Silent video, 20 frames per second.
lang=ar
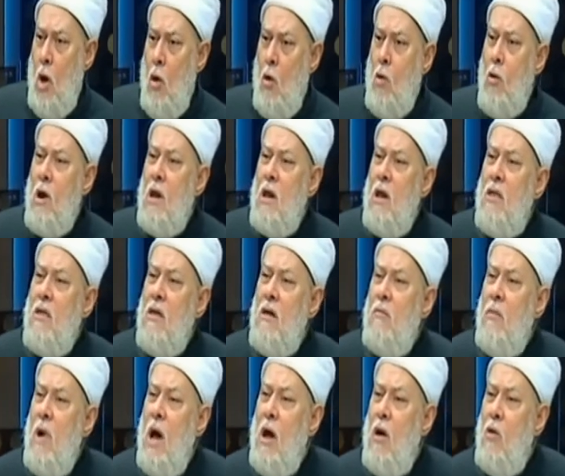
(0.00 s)
هو
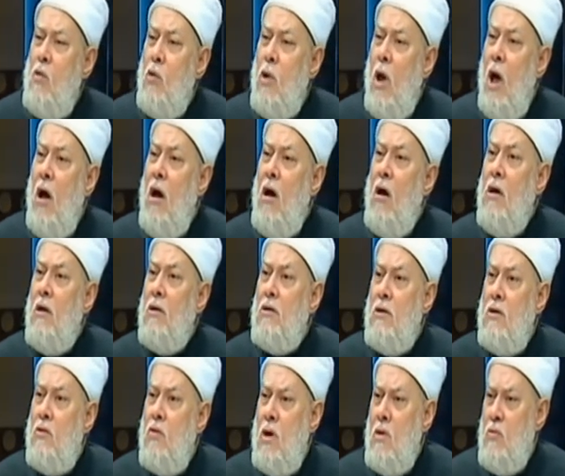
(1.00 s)
الذي معه
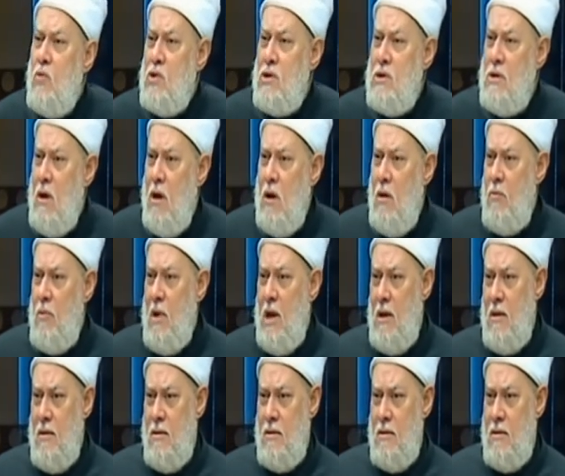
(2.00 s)
الحاضر والمستقبل